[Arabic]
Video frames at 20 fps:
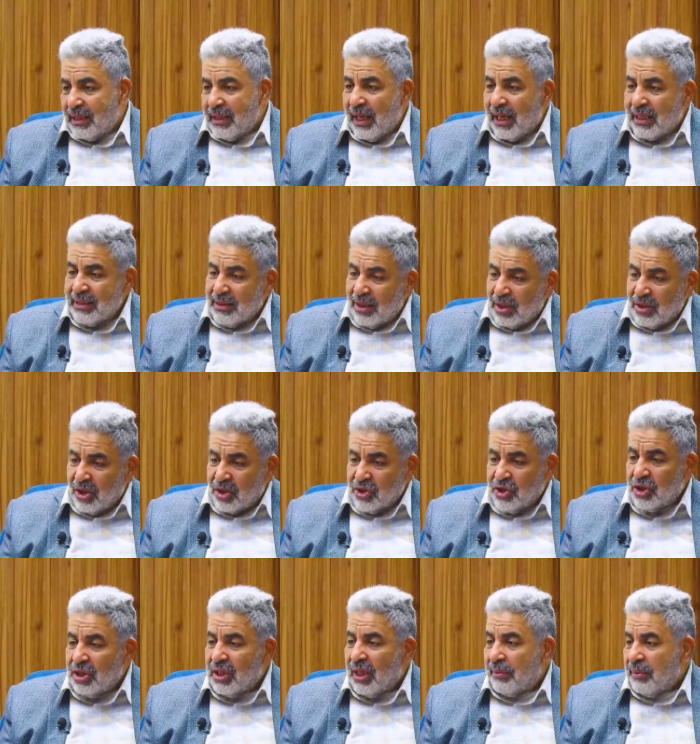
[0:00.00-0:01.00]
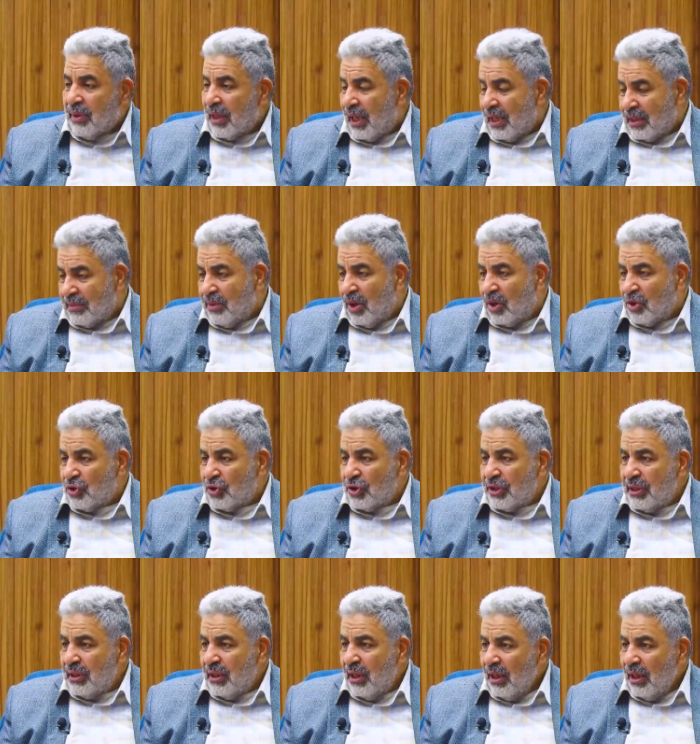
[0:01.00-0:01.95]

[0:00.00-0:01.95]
اخر 23 او على 24